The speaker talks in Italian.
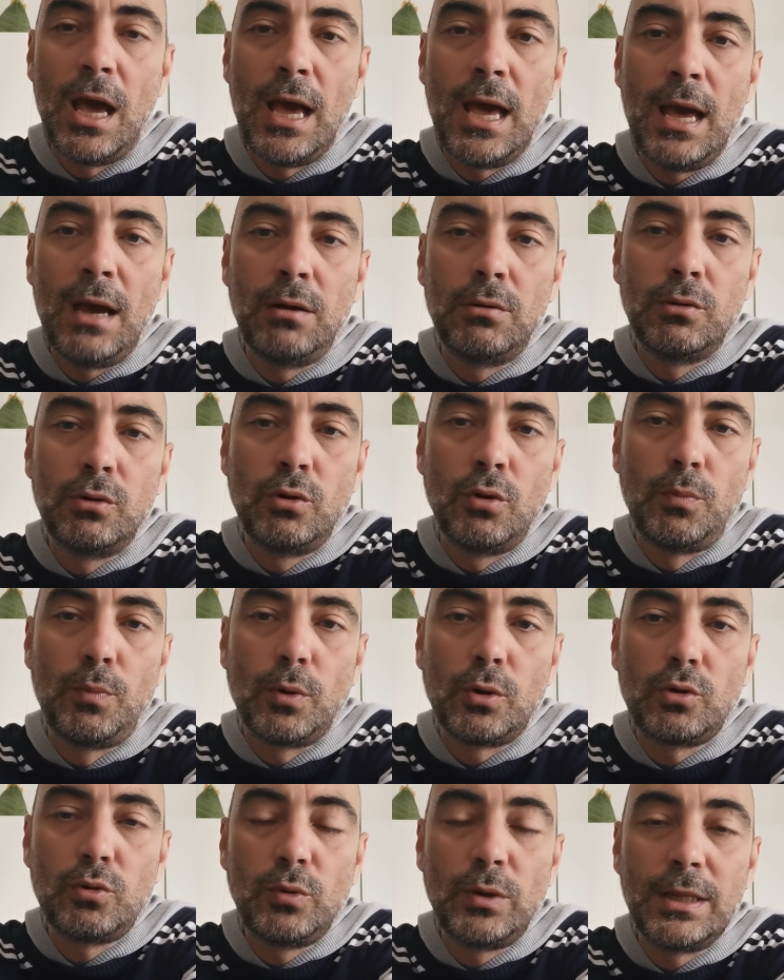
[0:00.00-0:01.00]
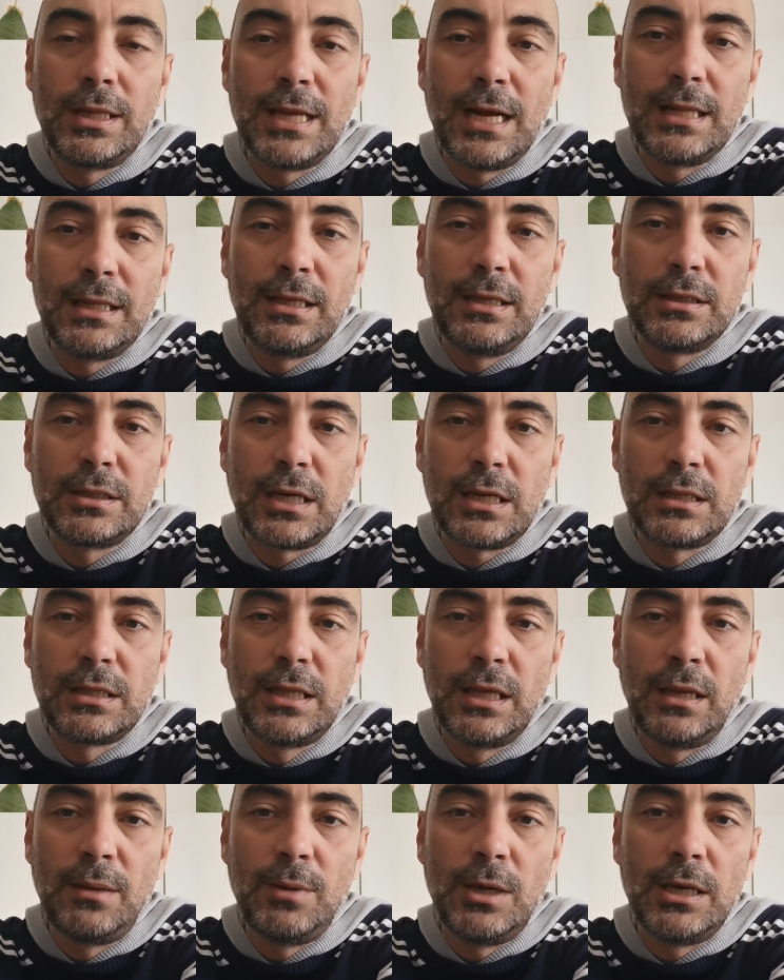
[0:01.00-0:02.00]
è un'opportunità di
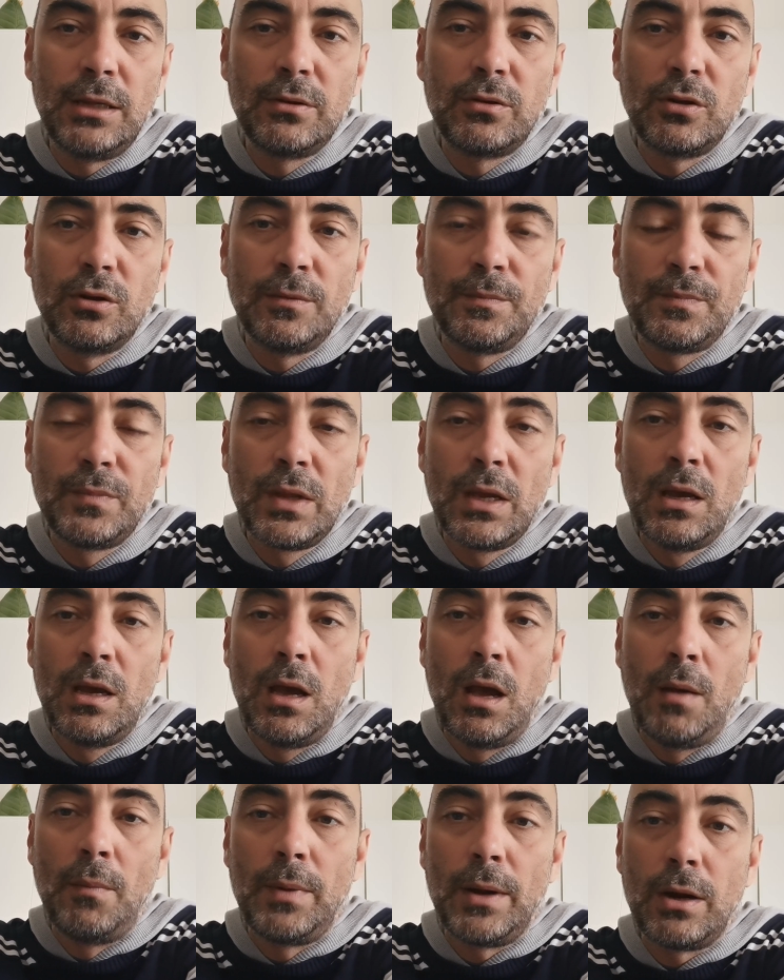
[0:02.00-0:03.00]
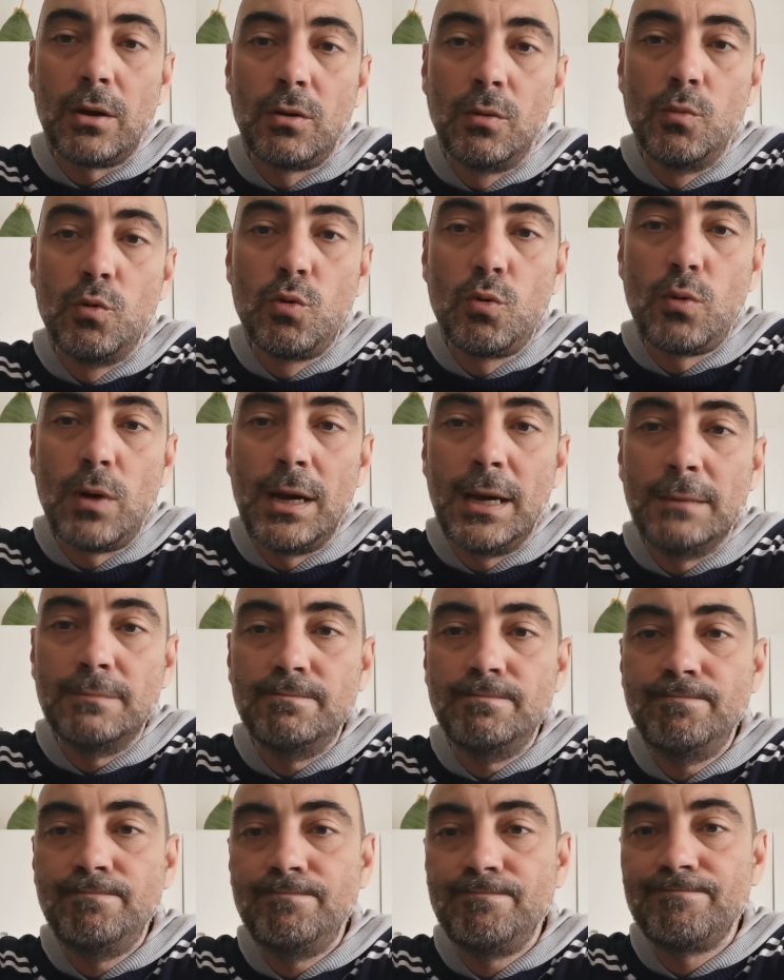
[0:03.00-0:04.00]
intrattenimento, però
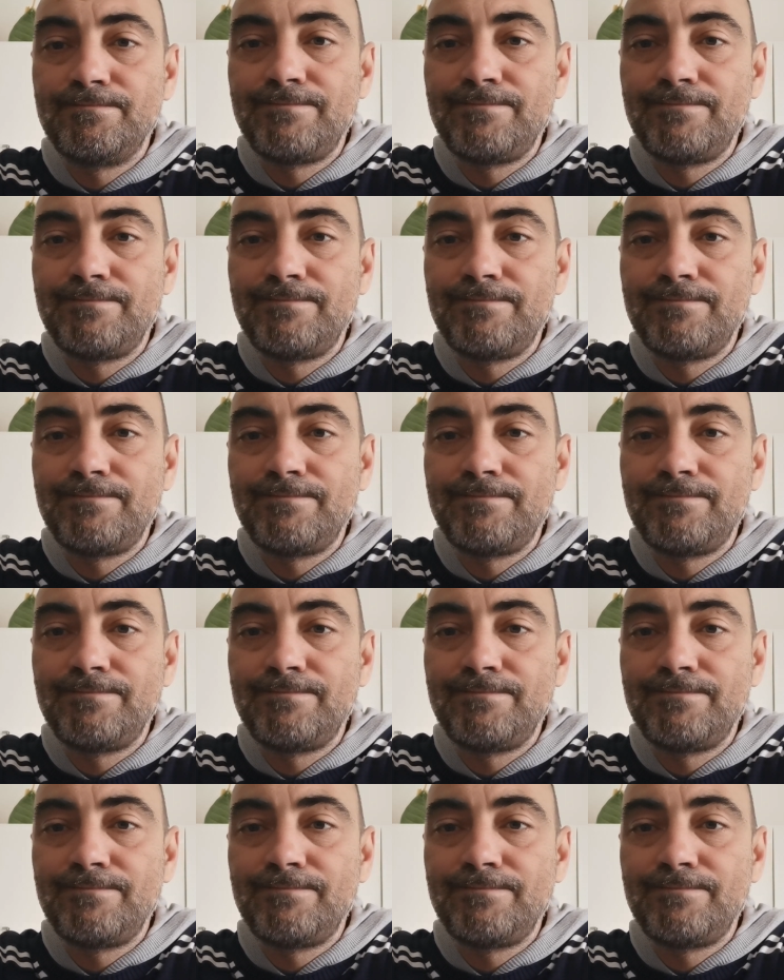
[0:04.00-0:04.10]
comunque